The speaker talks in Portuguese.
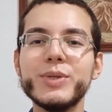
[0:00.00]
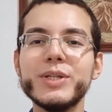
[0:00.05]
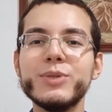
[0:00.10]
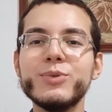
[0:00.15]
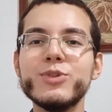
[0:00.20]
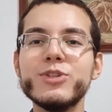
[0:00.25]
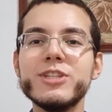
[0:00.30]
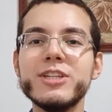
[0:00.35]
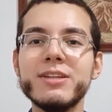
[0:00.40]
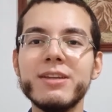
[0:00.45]

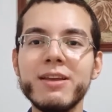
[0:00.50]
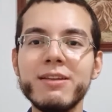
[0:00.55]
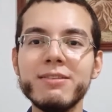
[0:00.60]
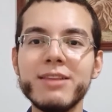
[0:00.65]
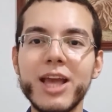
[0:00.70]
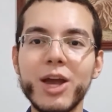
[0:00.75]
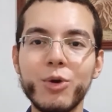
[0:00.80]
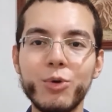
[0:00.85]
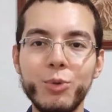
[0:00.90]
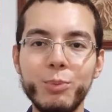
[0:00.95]
anos
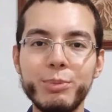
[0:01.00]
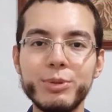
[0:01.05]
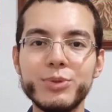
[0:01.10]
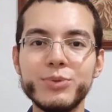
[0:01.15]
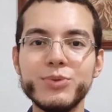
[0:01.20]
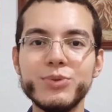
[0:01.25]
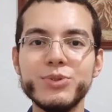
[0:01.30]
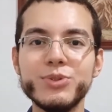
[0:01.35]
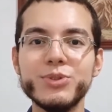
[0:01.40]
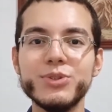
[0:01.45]

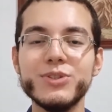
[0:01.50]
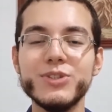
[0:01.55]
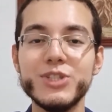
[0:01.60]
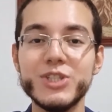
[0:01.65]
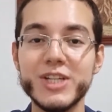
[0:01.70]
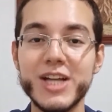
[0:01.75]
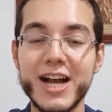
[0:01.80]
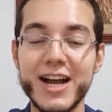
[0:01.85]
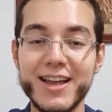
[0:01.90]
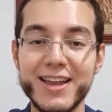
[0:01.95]
ininterruptos
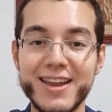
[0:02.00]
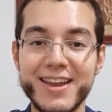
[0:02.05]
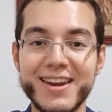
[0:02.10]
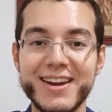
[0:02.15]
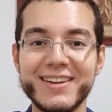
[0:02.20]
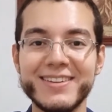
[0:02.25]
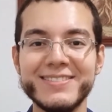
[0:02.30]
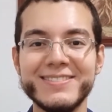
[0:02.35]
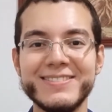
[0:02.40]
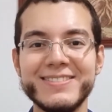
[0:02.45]
de
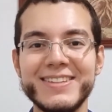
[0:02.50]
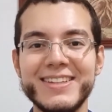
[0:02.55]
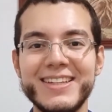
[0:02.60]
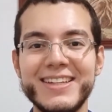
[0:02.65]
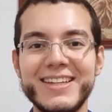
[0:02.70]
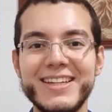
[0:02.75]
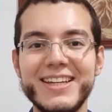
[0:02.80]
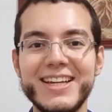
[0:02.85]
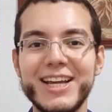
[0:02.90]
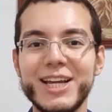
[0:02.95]
carreira.
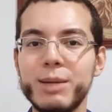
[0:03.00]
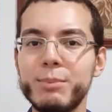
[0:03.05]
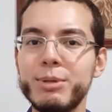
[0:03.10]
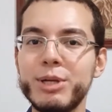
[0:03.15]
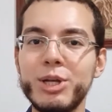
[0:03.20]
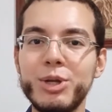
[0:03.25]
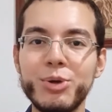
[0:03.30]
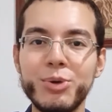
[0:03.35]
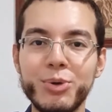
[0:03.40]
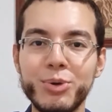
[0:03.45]
Ela
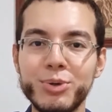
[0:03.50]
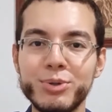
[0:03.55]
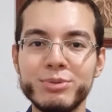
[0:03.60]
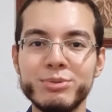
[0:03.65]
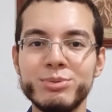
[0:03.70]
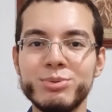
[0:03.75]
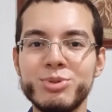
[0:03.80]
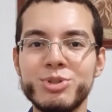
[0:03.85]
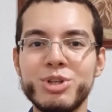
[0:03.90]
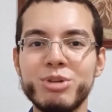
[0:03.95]
brilhou
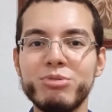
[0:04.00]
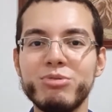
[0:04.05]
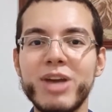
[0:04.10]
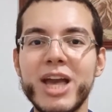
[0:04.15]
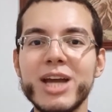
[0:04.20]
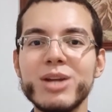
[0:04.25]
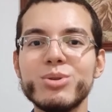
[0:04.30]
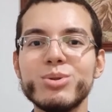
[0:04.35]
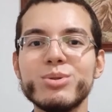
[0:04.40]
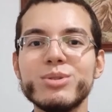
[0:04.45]
nos
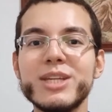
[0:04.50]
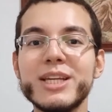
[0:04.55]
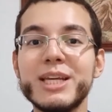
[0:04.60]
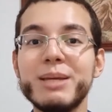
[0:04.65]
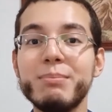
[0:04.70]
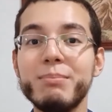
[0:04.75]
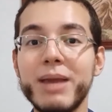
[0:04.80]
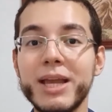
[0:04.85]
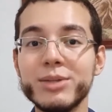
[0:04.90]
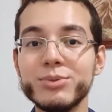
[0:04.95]
diversos
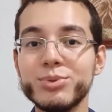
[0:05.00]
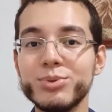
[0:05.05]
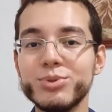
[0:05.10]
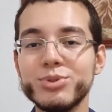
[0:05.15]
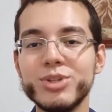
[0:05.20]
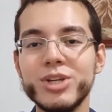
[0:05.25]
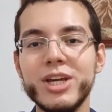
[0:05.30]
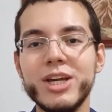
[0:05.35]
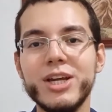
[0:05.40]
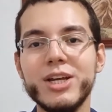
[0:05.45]

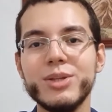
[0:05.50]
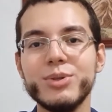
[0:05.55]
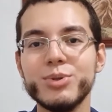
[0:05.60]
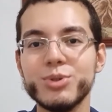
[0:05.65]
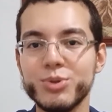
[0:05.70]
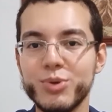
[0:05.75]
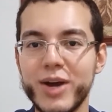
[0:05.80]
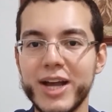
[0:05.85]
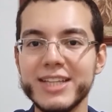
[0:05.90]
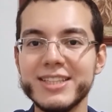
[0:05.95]
segmentos
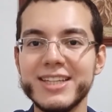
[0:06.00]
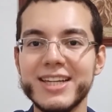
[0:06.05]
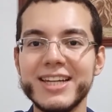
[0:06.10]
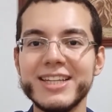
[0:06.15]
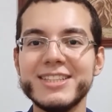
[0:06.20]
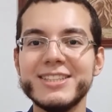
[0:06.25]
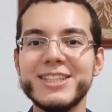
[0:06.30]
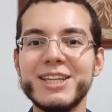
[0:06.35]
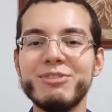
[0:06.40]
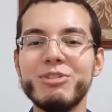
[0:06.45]
nos quais ela
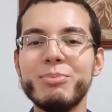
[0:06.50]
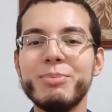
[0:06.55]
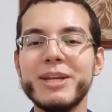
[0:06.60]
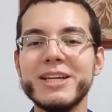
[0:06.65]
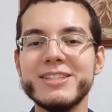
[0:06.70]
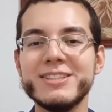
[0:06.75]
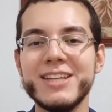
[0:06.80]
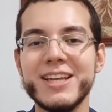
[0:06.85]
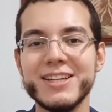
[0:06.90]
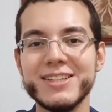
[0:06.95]
esteve
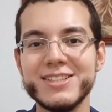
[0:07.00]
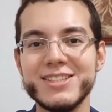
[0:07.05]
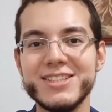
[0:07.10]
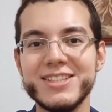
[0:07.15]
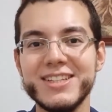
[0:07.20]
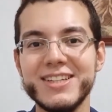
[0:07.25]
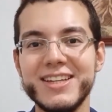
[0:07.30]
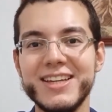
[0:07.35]
presente